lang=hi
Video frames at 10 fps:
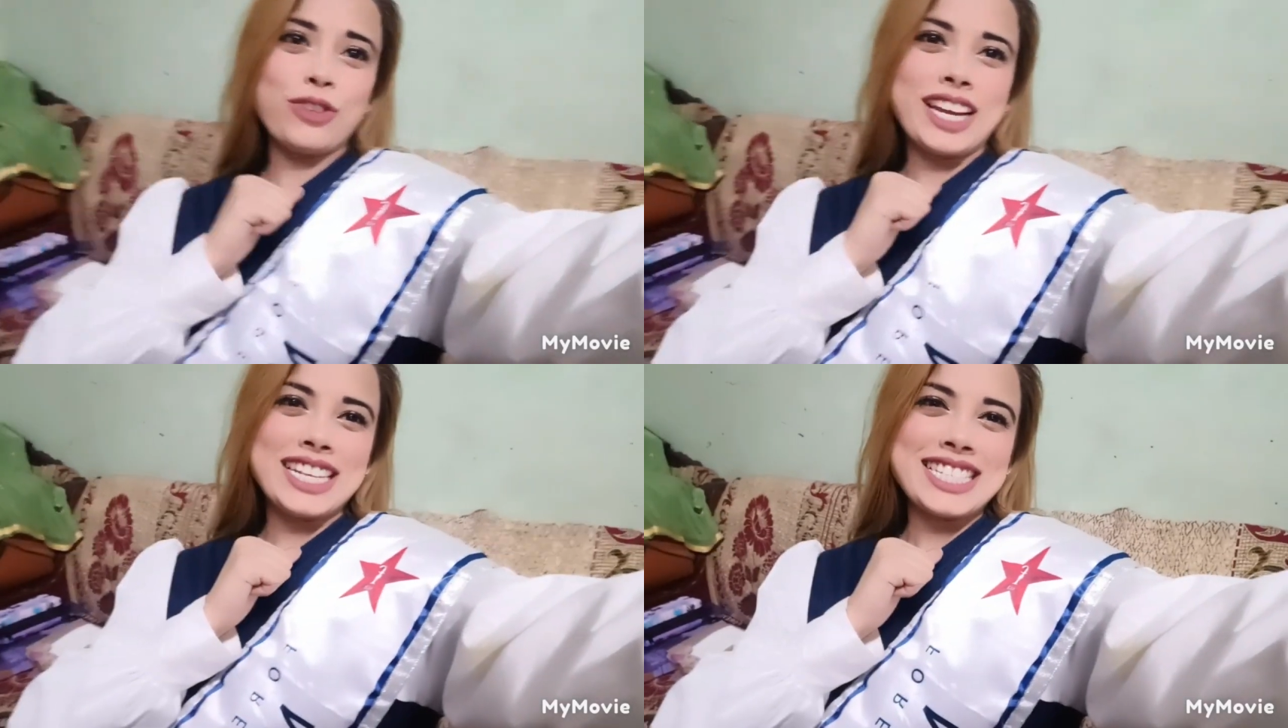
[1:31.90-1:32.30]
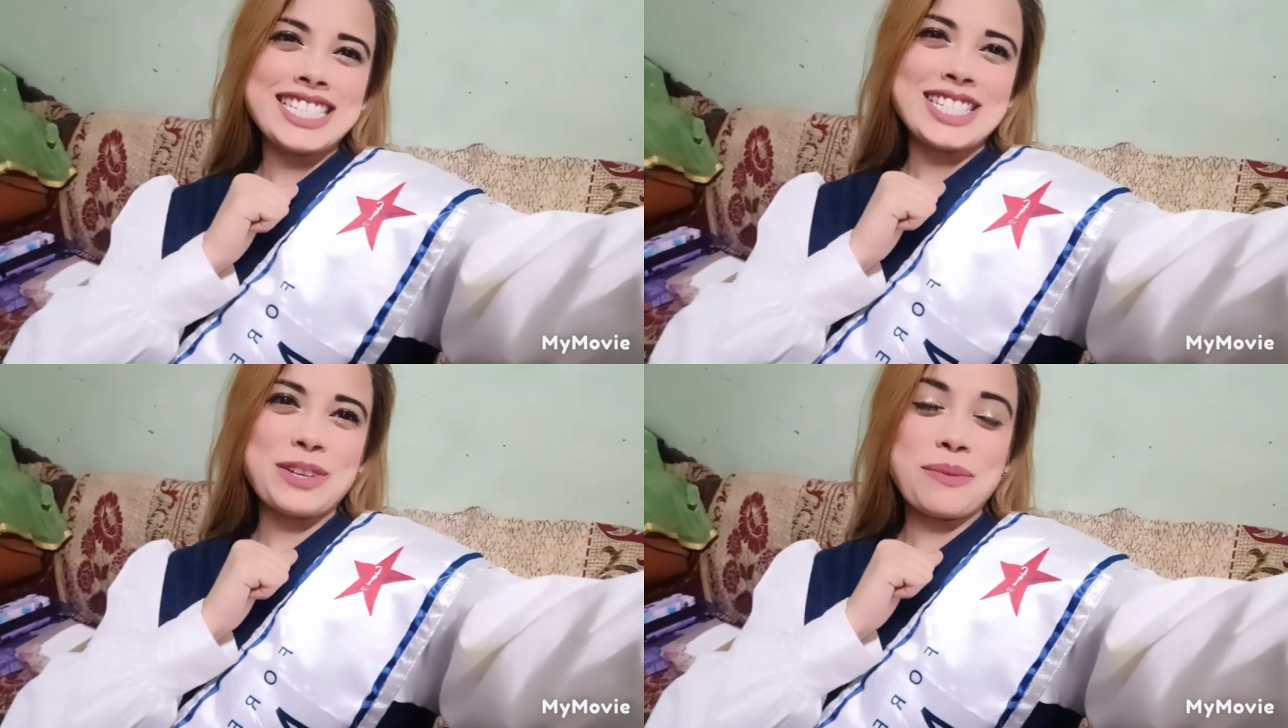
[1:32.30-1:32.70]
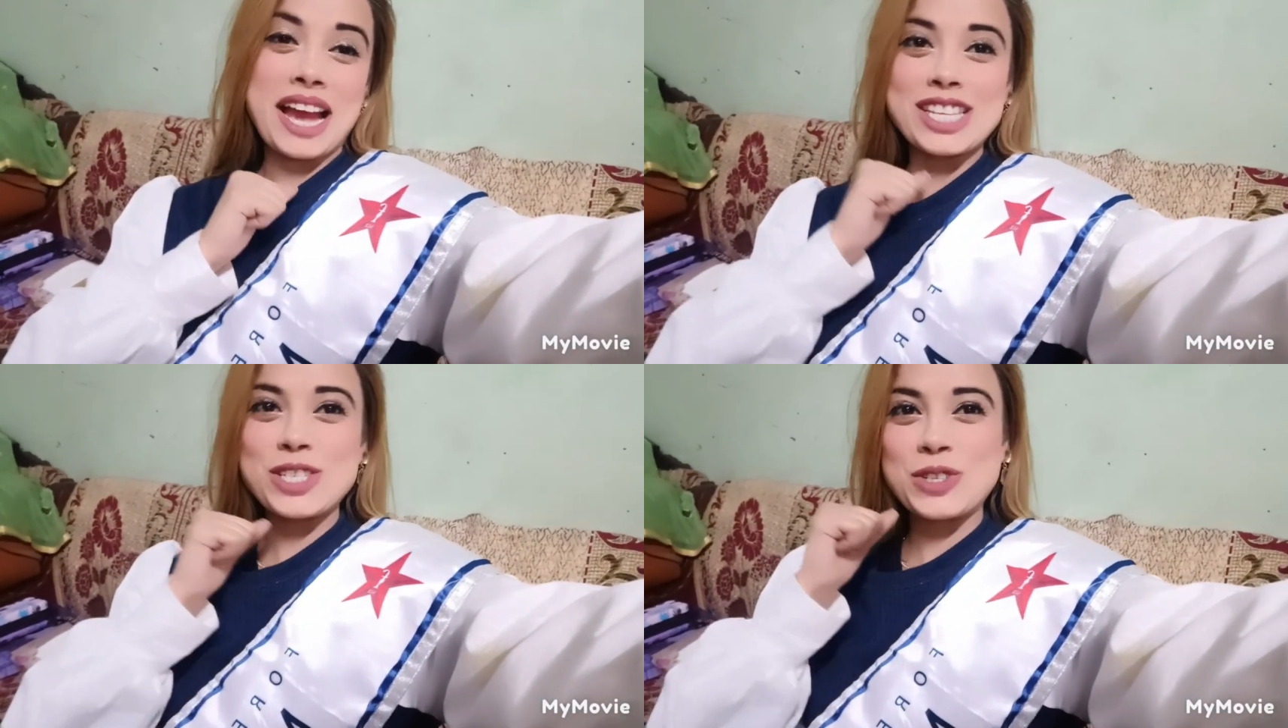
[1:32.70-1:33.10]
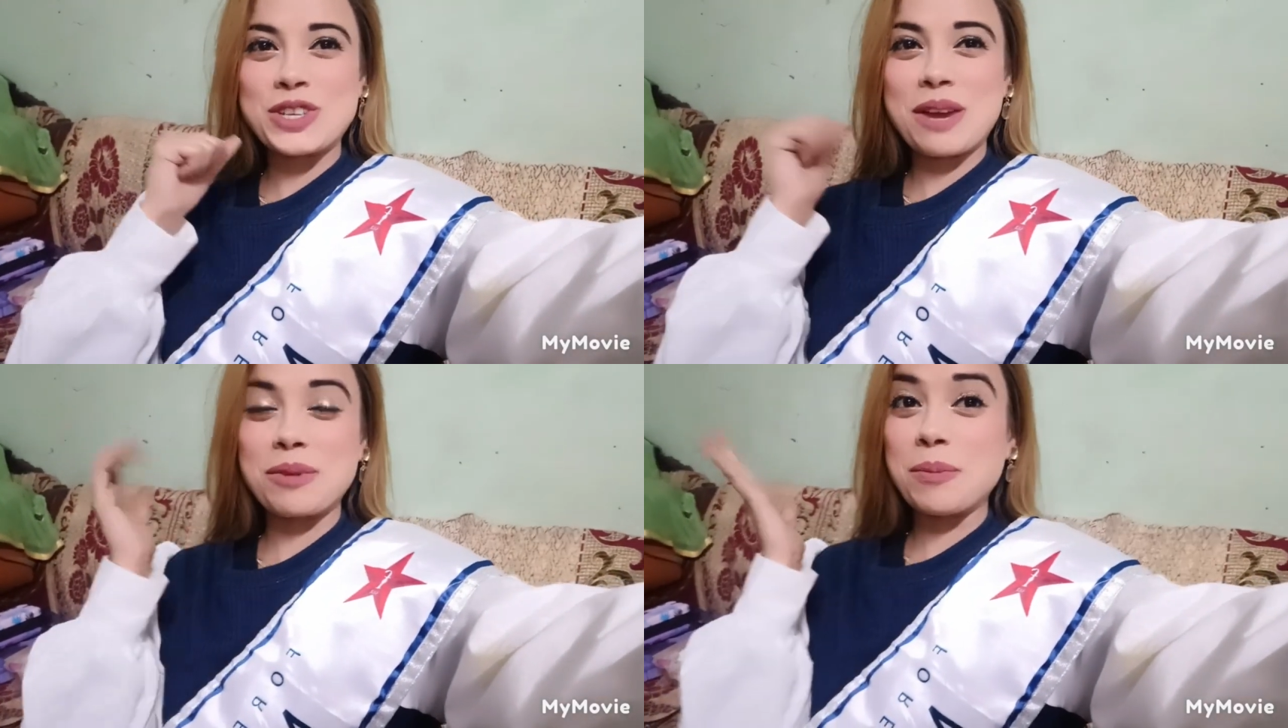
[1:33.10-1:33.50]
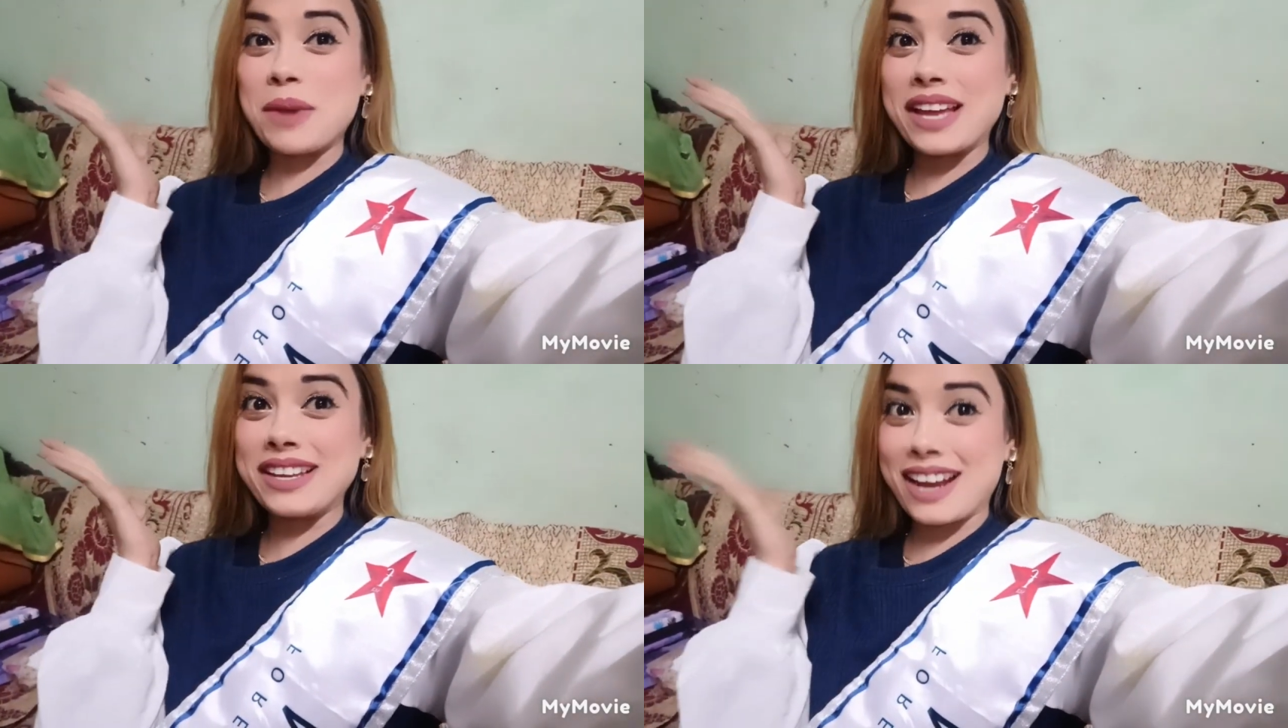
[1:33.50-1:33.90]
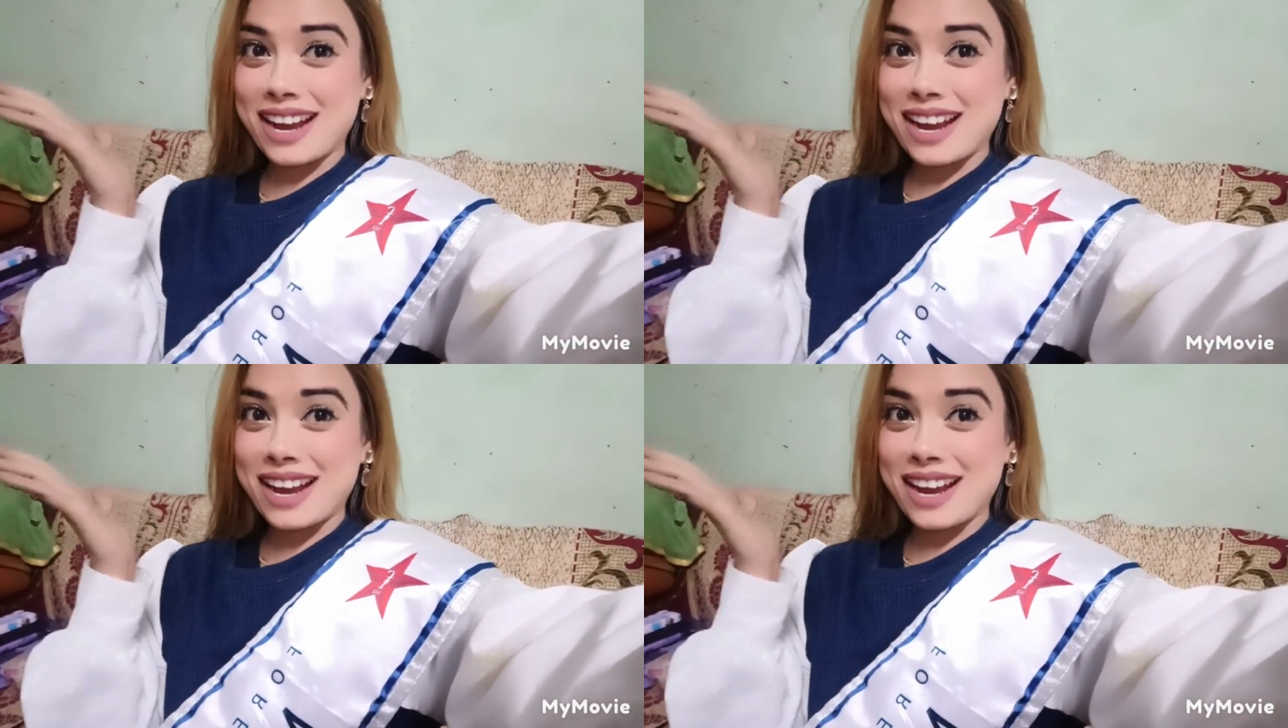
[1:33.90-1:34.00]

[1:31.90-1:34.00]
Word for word: फ्रेंड्स तो मैं आ चुकी हूँ आपकी प्यारी